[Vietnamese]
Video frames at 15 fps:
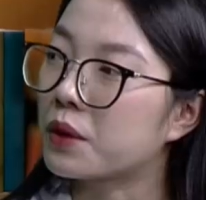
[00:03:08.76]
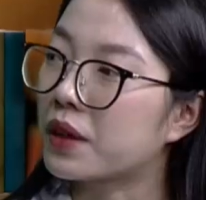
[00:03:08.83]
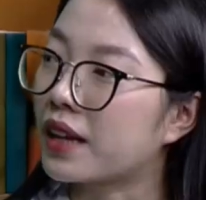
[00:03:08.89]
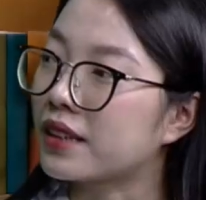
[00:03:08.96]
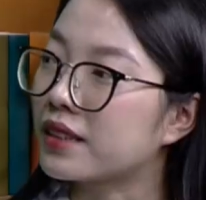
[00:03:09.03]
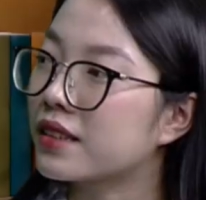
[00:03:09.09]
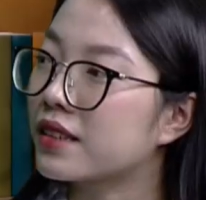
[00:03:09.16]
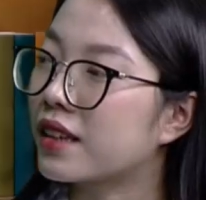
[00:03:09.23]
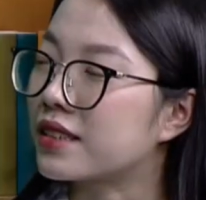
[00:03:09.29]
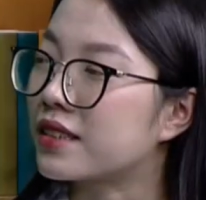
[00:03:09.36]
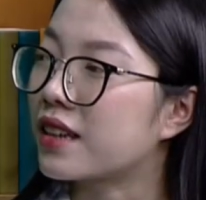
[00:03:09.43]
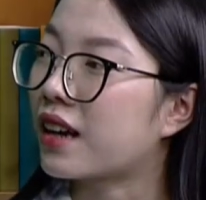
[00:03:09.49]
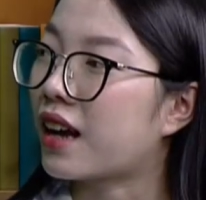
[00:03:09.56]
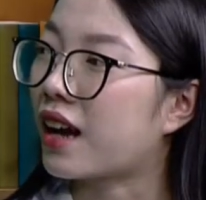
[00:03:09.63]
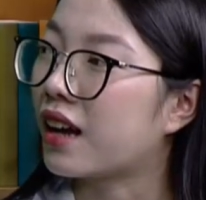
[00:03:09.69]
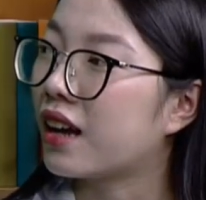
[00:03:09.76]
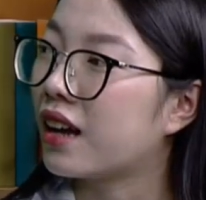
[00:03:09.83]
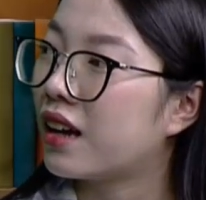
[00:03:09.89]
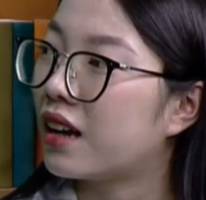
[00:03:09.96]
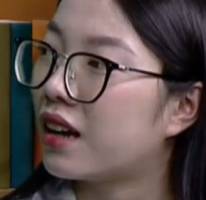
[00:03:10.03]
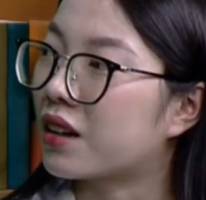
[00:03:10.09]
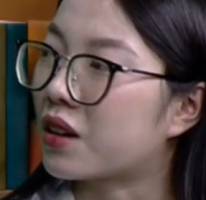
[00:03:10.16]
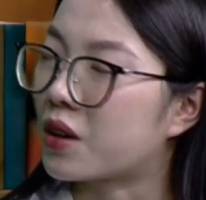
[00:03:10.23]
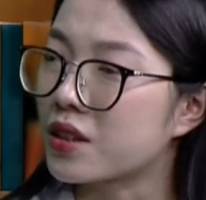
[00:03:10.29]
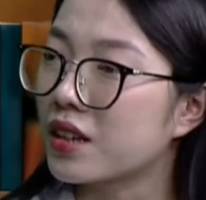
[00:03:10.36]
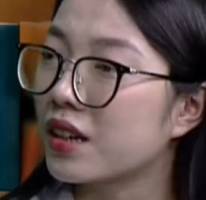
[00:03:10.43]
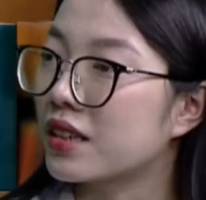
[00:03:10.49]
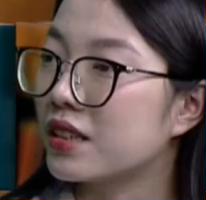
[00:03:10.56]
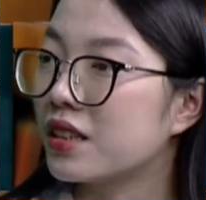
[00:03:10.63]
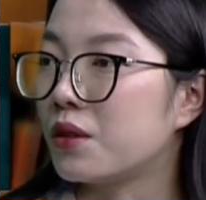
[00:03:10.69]
Ánh Nhân thấy rằng là uh, có
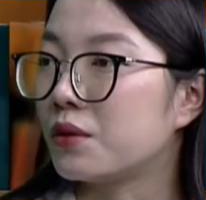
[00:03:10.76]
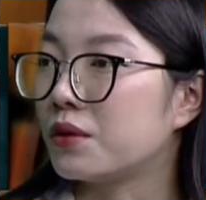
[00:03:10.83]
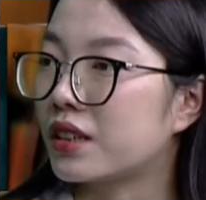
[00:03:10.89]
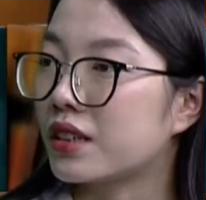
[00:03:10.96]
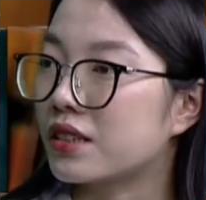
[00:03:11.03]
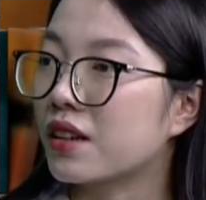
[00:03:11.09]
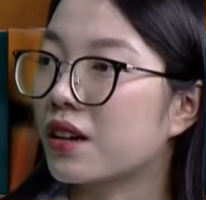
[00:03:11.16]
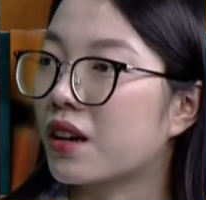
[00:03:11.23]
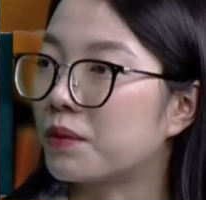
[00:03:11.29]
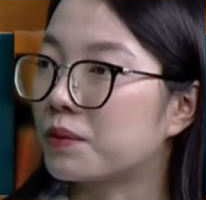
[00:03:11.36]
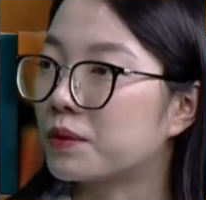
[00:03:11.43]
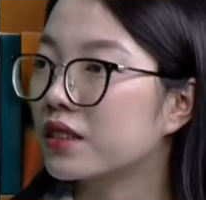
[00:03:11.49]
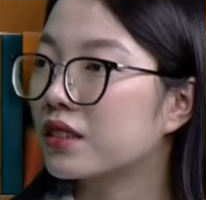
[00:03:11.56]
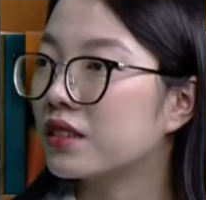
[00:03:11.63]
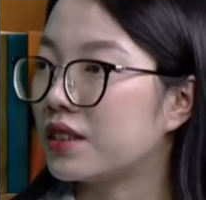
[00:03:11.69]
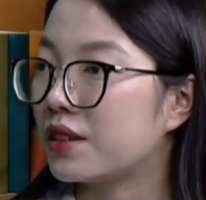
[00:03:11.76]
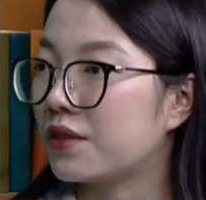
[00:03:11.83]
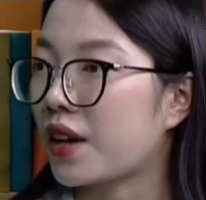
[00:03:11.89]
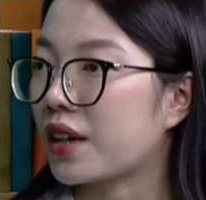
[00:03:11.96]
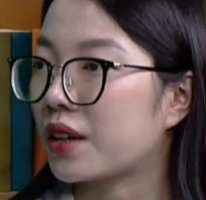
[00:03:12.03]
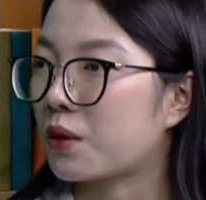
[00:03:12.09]
rất là nhiều những cái trường hợp tương tự như vậy